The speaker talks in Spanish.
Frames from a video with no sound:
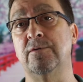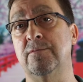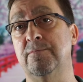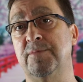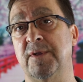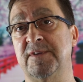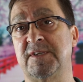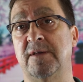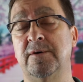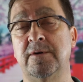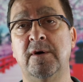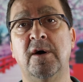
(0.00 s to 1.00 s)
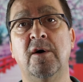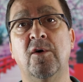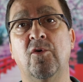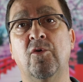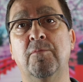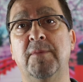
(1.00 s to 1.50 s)
con un procesador,
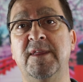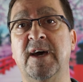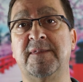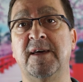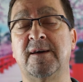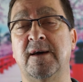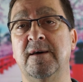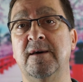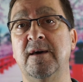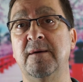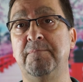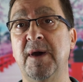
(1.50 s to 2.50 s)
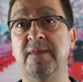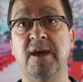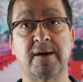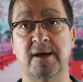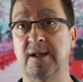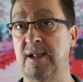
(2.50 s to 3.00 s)
un MediaTek eh,
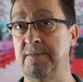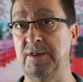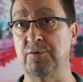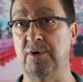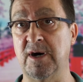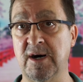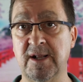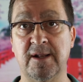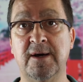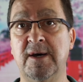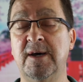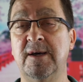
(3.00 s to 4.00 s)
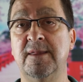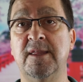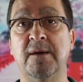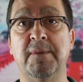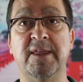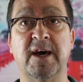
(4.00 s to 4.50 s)
p el habitual
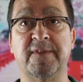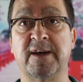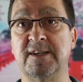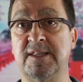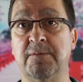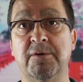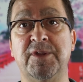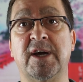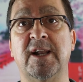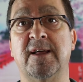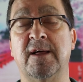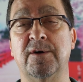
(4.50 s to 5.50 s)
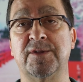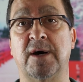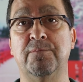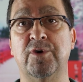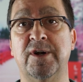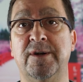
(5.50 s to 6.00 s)
de MediaTek en este momento y que le ha dado
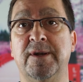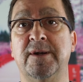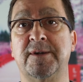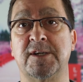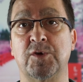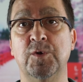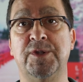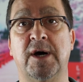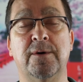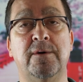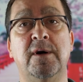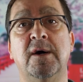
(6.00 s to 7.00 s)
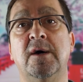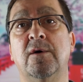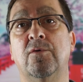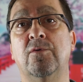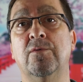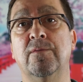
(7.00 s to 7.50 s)
tan buen resultado.
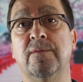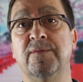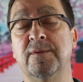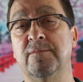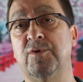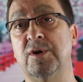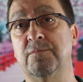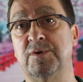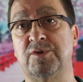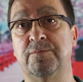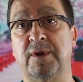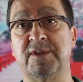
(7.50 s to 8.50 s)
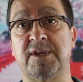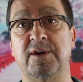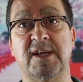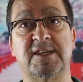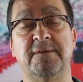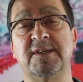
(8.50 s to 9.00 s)
Un, bueno, pues un
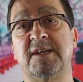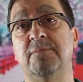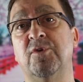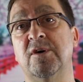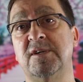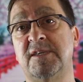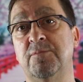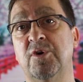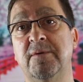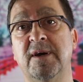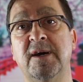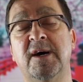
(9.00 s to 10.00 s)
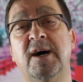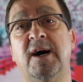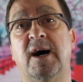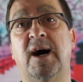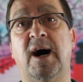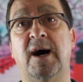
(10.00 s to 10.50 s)
procesador ya sabéis que se mueve
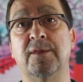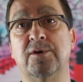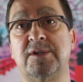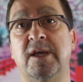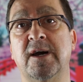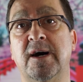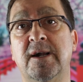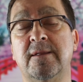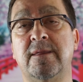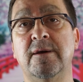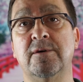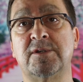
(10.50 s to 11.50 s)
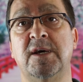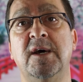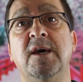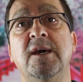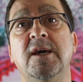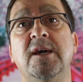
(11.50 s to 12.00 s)
a 2 GHz
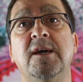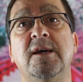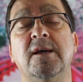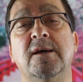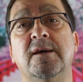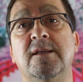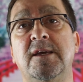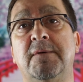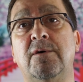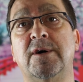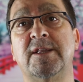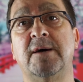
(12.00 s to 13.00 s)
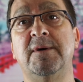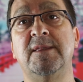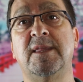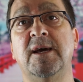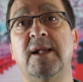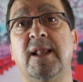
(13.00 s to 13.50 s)
y eh, lleva
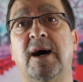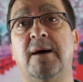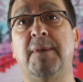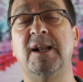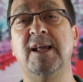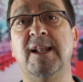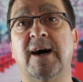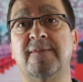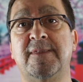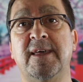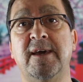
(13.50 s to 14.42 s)
concretamente la Mali la